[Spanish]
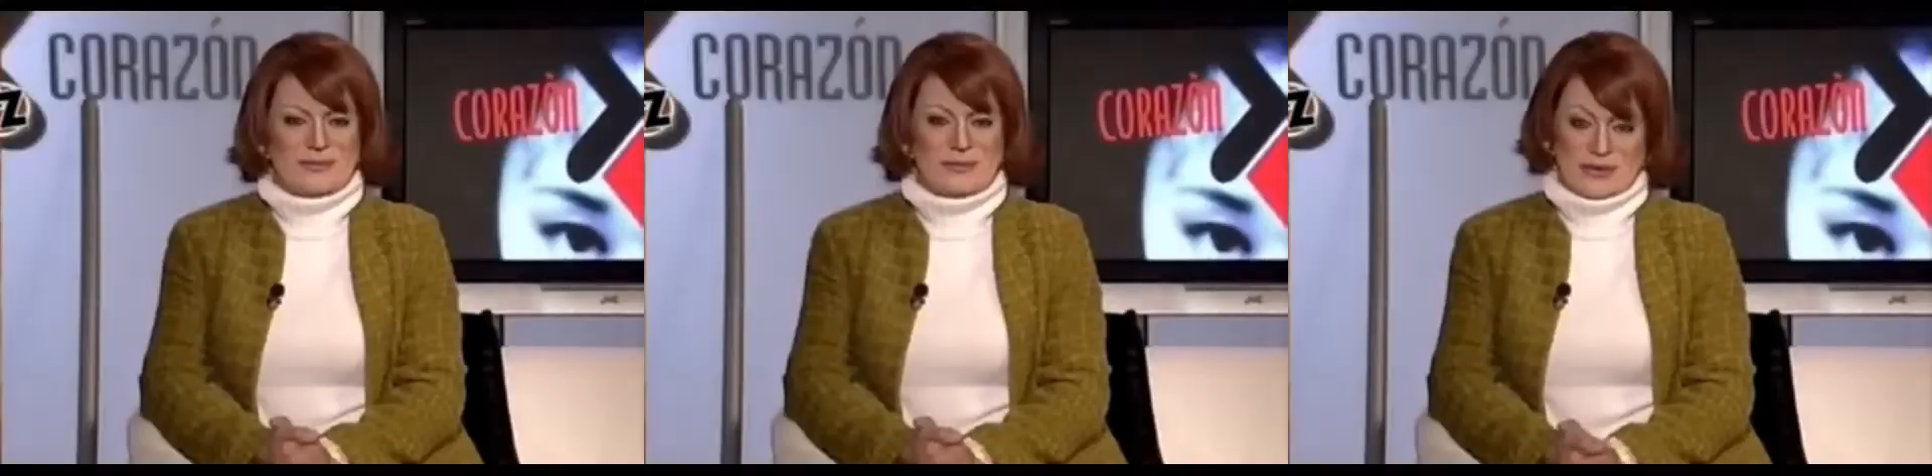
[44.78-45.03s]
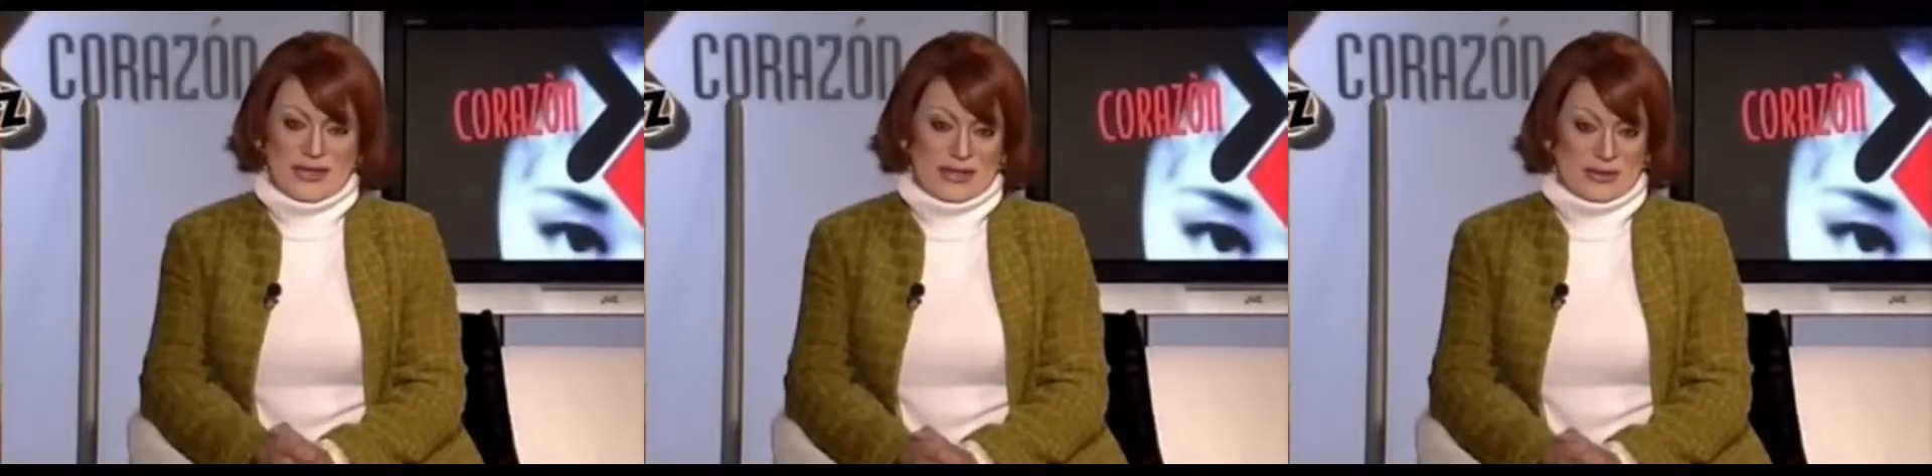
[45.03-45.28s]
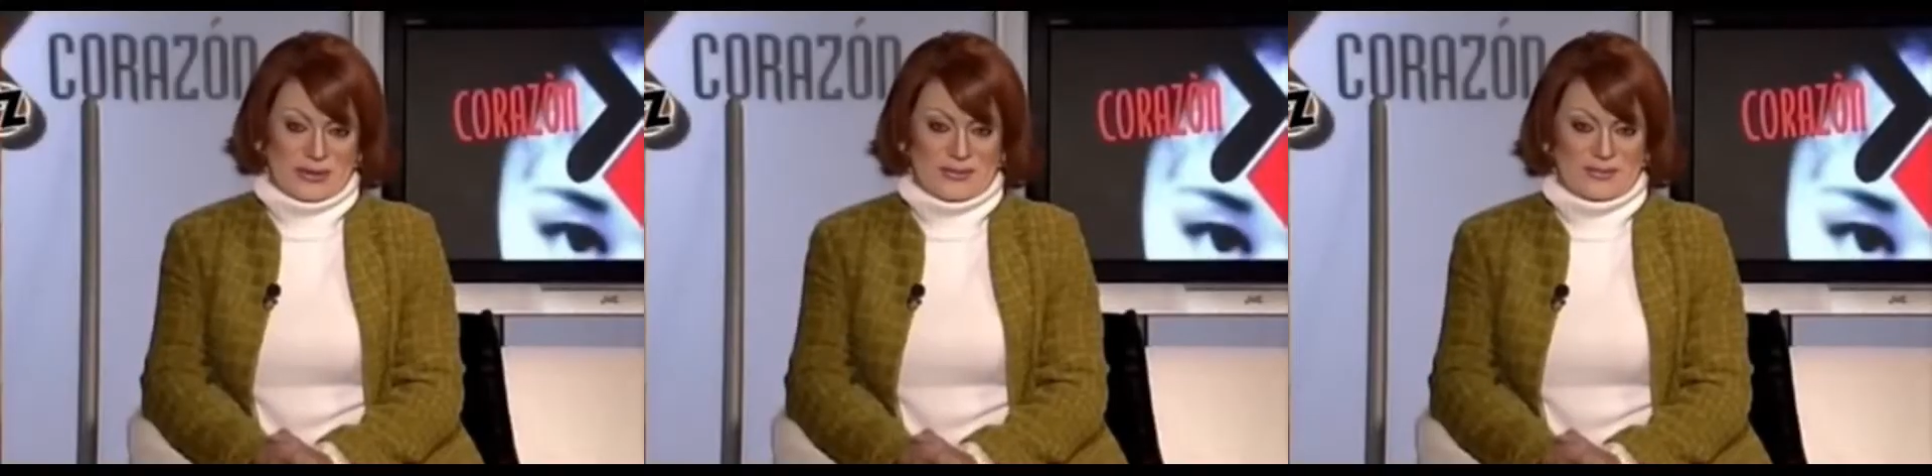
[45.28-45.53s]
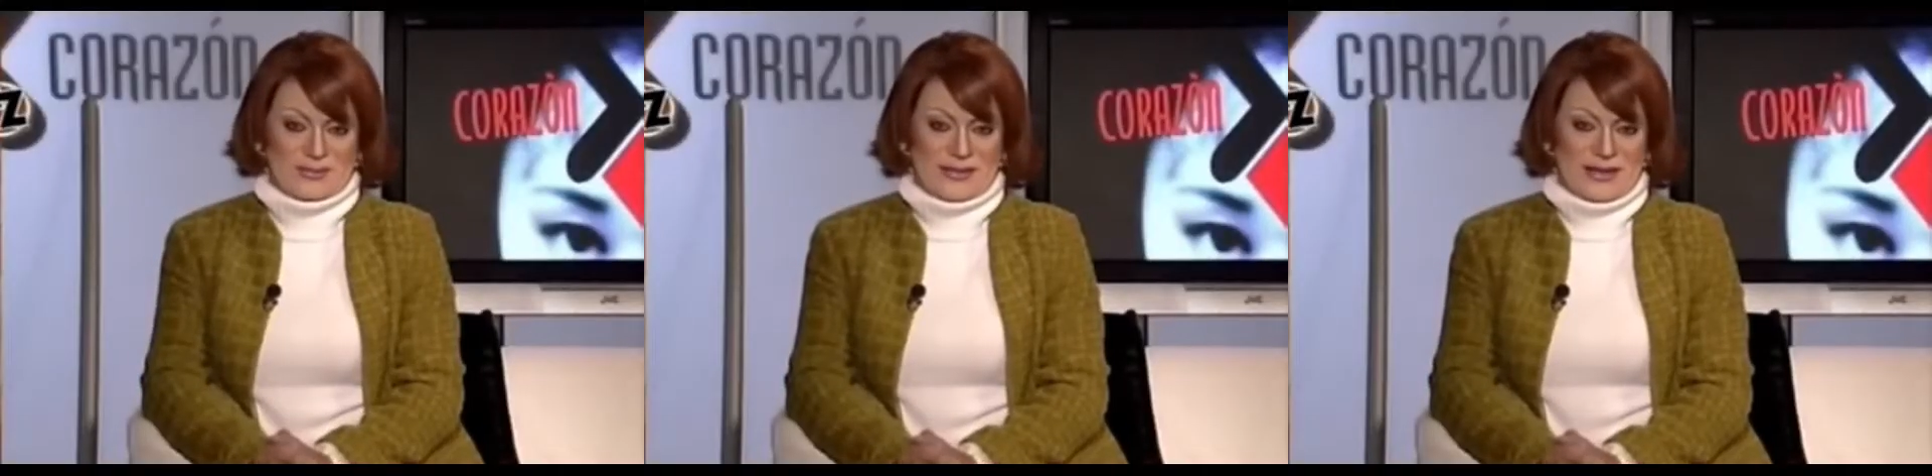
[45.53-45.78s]
Por cierto,
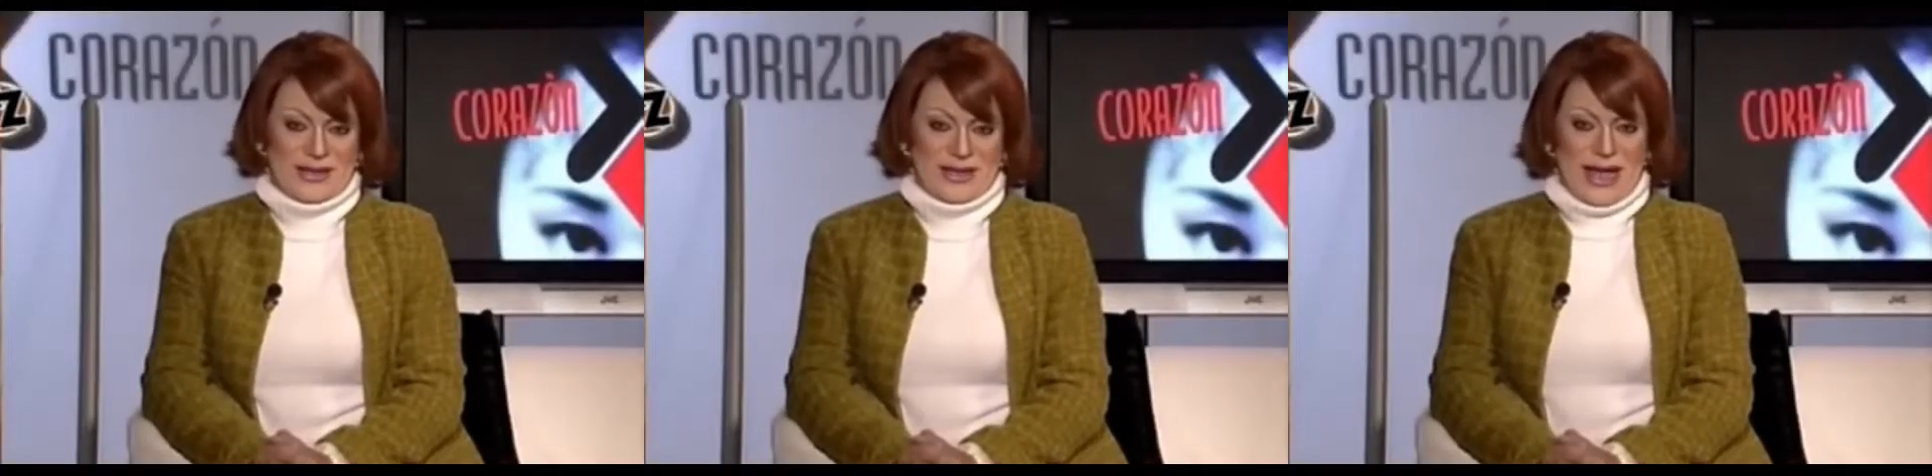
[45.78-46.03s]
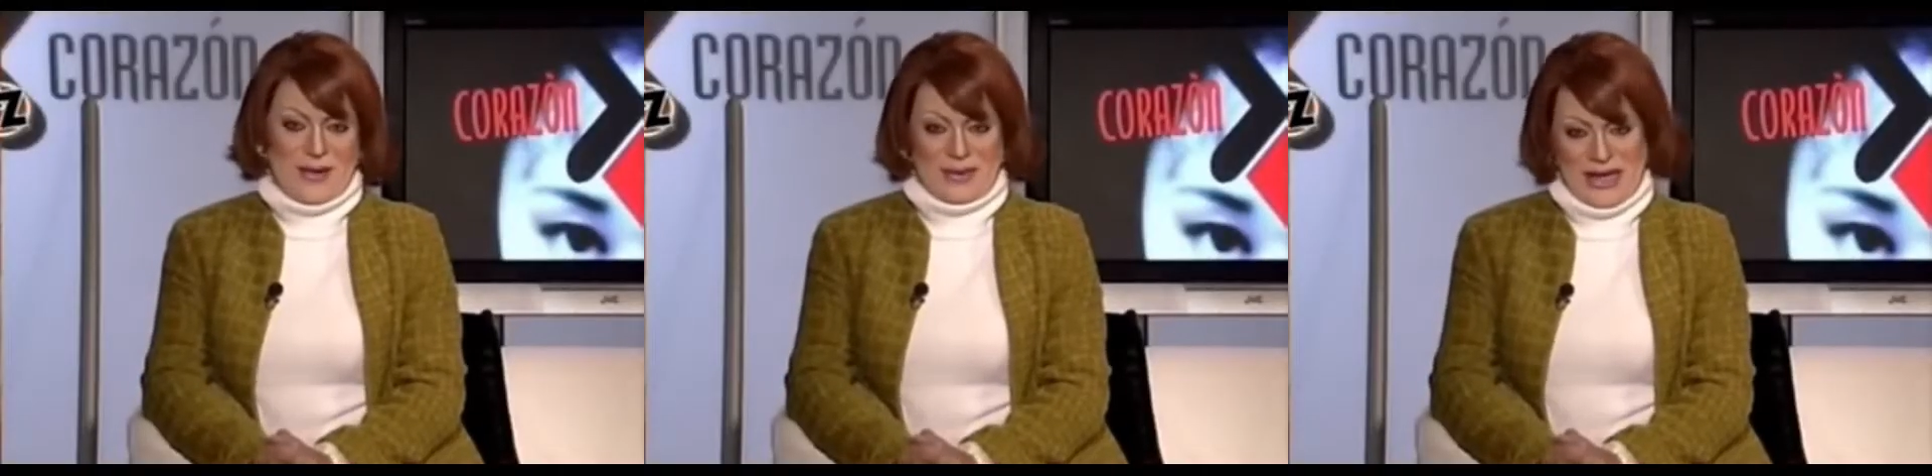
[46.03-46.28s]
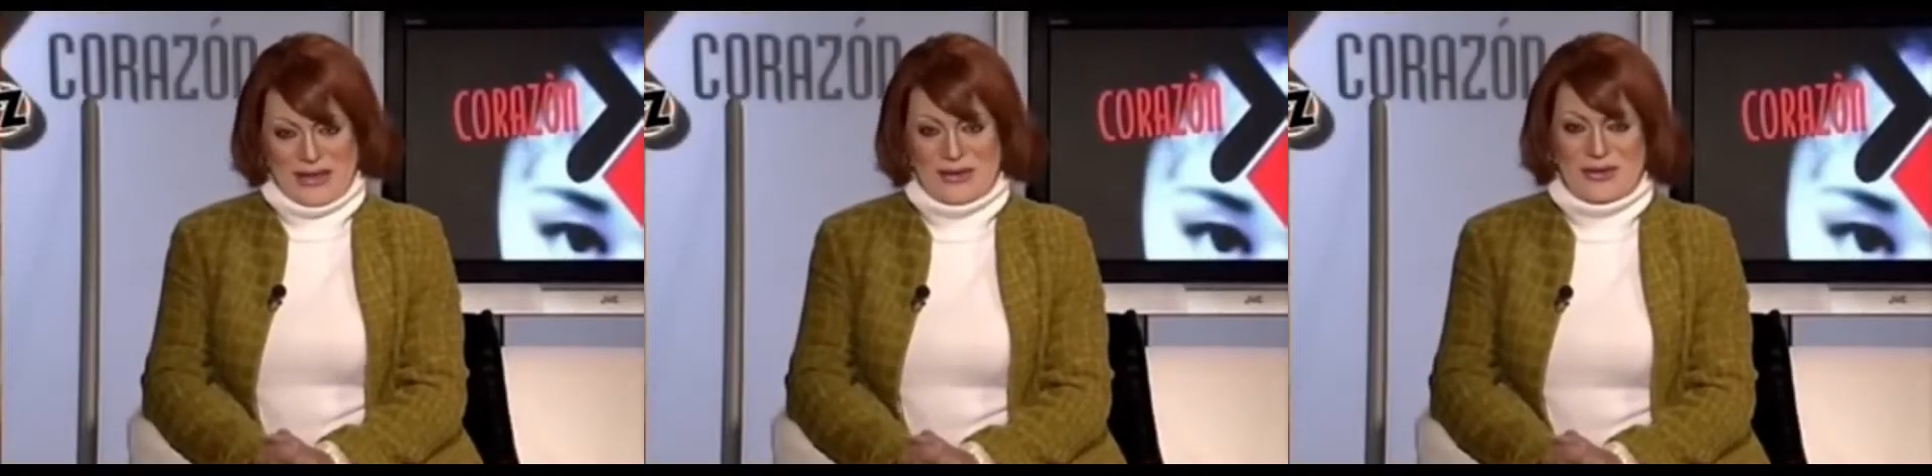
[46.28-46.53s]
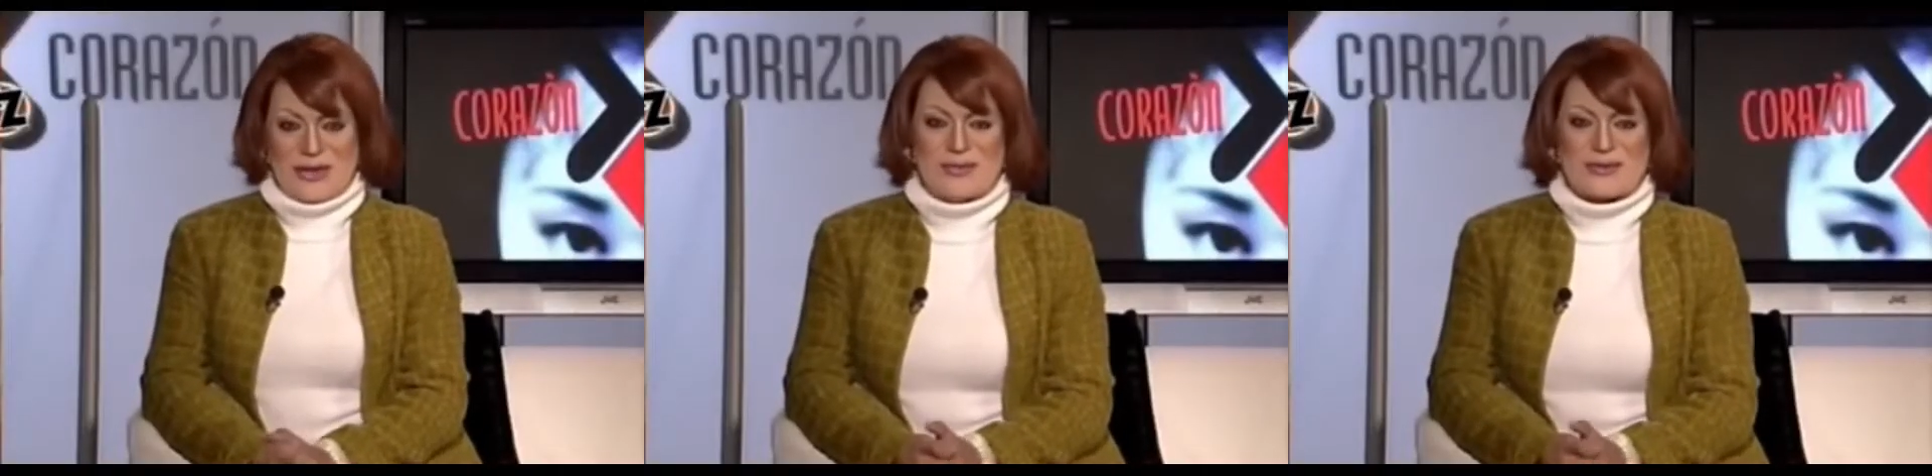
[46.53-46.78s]
hablando de